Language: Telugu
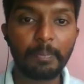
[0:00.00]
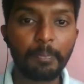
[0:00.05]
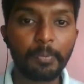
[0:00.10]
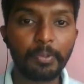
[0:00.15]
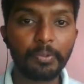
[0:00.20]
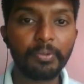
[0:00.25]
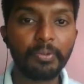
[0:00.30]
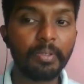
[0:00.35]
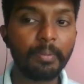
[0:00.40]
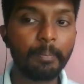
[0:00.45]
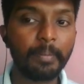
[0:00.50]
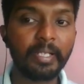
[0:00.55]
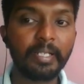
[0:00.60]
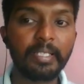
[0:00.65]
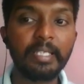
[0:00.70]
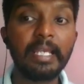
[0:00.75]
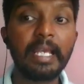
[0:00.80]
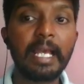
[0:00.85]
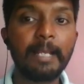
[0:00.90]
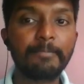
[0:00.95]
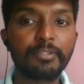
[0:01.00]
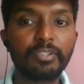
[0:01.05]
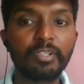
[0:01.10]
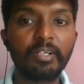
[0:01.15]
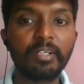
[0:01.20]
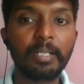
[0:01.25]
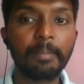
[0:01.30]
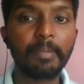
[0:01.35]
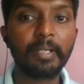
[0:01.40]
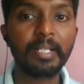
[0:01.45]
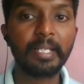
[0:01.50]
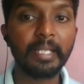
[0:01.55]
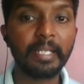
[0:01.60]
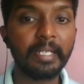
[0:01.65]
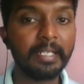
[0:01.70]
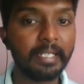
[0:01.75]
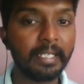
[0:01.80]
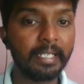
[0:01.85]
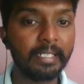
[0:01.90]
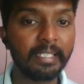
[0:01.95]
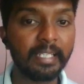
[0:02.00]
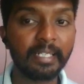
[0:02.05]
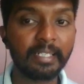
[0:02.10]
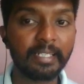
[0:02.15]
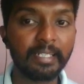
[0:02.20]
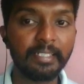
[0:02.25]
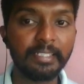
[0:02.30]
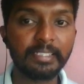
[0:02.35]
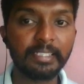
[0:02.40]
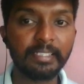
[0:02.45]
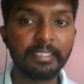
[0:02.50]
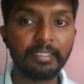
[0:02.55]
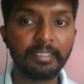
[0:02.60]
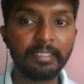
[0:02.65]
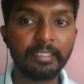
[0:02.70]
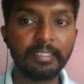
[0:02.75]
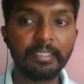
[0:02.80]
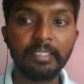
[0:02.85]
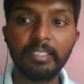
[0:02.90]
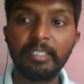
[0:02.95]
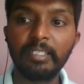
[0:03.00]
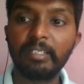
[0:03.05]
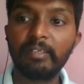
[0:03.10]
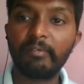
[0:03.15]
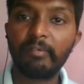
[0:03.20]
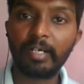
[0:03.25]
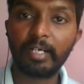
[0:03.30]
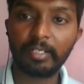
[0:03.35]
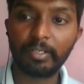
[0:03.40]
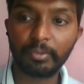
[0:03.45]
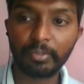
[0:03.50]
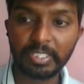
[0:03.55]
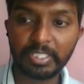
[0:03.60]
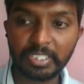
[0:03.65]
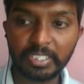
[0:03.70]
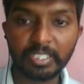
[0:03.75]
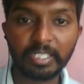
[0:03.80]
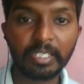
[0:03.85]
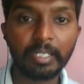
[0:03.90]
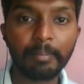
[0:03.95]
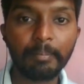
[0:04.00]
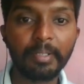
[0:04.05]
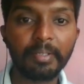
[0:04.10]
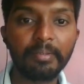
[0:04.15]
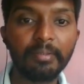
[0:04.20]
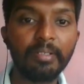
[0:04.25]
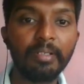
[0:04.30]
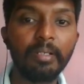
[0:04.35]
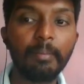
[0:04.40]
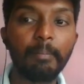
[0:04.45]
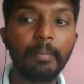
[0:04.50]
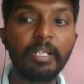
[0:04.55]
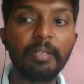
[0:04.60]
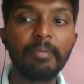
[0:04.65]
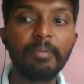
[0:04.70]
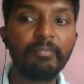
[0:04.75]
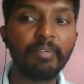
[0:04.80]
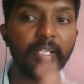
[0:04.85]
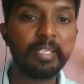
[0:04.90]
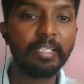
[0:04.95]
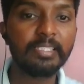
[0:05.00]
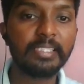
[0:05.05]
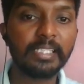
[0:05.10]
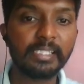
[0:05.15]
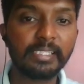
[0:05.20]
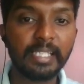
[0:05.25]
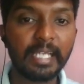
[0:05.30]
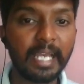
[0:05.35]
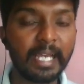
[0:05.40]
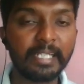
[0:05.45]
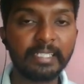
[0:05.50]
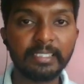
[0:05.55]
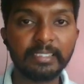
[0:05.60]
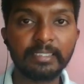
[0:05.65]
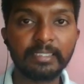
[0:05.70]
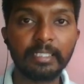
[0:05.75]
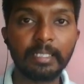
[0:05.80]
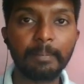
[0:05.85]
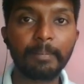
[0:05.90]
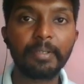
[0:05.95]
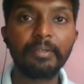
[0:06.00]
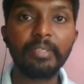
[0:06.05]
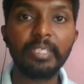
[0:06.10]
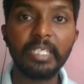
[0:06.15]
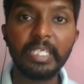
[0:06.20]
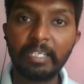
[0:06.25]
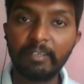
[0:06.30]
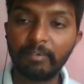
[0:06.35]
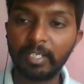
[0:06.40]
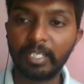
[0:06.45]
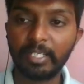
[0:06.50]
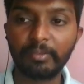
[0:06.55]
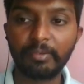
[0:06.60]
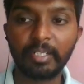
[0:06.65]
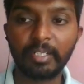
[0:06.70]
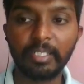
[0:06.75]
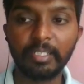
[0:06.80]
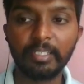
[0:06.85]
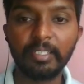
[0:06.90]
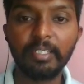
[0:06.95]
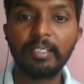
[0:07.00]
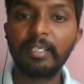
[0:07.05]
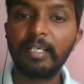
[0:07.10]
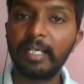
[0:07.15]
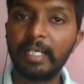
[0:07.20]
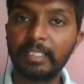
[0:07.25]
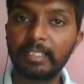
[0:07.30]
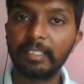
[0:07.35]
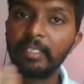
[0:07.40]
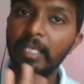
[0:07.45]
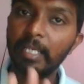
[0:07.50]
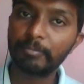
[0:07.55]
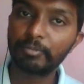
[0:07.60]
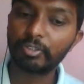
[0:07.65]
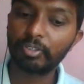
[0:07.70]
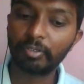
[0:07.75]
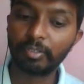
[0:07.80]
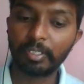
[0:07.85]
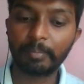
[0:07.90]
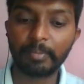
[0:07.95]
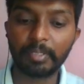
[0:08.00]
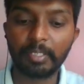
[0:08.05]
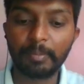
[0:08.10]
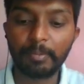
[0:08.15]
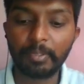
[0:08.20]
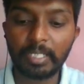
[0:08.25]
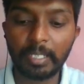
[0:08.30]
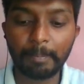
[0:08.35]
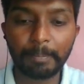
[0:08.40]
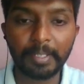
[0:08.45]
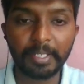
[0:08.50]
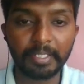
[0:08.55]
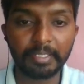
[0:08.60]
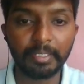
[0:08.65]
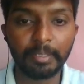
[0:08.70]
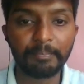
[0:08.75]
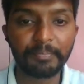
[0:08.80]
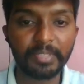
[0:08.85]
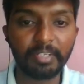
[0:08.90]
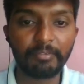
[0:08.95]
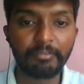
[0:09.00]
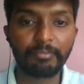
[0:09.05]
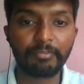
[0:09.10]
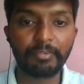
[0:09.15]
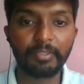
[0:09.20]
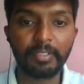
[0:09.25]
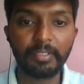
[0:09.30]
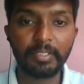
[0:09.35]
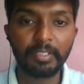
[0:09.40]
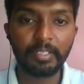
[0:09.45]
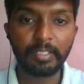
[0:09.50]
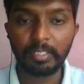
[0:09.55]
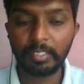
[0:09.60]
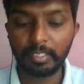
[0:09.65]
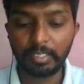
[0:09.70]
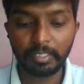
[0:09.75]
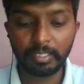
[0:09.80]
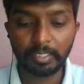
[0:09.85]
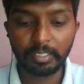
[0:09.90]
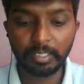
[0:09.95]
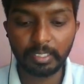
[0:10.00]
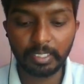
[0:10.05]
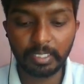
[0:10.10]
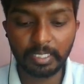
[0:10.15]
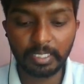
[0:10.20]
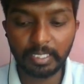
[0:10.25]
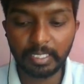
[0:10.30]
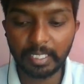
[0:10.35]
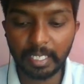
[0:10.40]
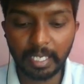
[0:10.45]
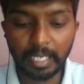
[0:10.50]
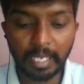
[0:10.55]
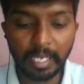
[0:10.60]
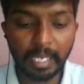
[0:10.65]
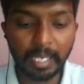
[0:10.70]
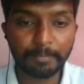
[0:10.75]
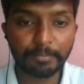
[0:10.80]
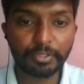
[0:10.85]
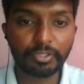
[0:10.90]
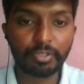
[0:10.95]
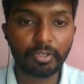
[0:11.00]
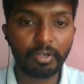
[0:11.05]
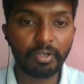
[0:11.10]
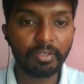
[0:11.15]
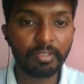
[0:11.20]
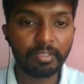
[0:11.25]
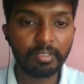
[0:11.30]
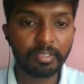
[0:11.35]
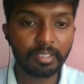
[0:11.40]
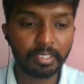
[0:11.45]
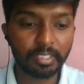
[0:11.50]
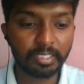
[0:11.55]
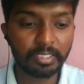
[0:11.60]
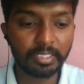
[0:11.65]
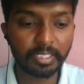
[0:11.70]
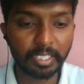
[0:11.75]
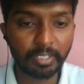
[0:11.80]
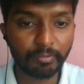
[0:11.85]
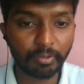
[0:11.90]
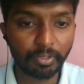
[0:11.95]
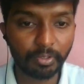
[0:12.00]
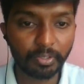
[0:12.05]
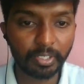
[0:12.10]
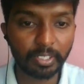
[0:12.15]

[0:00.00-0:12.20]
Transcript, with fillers: ఇప్పుడు మనకి ఆమ్స్ట్రాంగ్ నెంబర్ దాని కండిషన్ ఏంటిది వాళ్ళు ఇచ్చిన నెంబరు మనం ఇవన్నీ చేసి యాడ్ చేసిన నెంబర్ ఈక్వల్ అయి ఉండాలి అయితేనే ఆమ్స్ట్రాంగ్ నెంబర్ ఇప్పుడు కంపేర్ చేద్దాం ఇఫ్ ఈ ఆమ్స్ట్రాంగ్ ఈజ్ ఈక్వల్ టు